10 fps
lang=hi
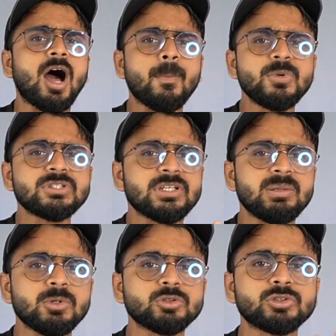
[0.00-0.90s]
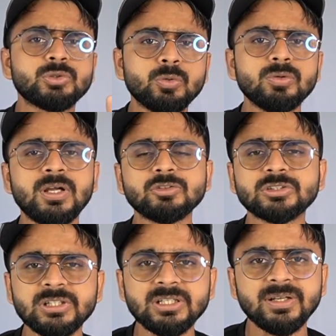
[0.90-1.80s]
आप भी सेल में कुछ ढूंढ रहे हैं
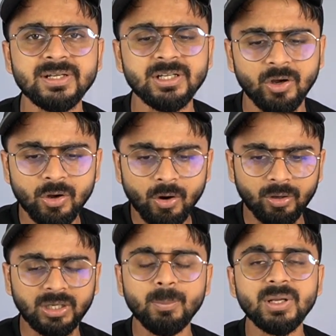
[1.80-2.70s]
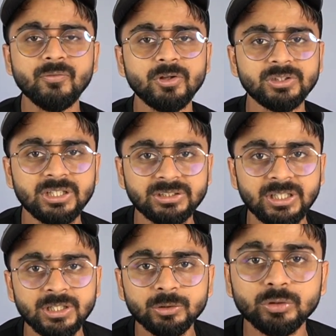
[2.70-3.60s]
कुछ ले रहे हैं और अगर मेरा वीडियो देखते
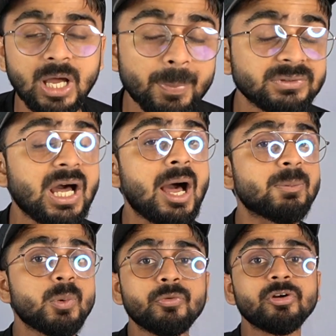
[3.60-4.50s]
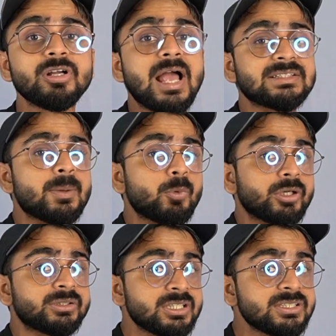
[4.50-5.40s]
हैं तो क्या पता आपको कोई ऐसा
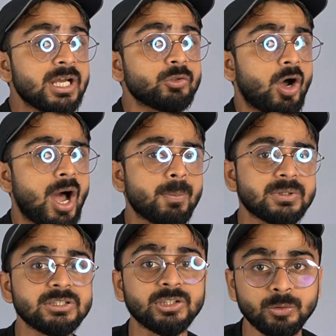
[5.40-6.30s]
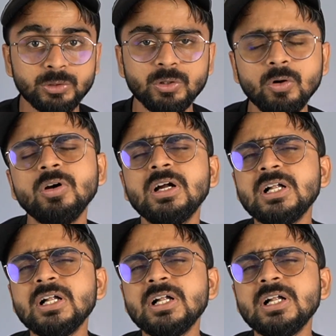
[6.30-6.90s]
प्रोडक्ट दिख जाए जो आपके लिए ज़रूरी हो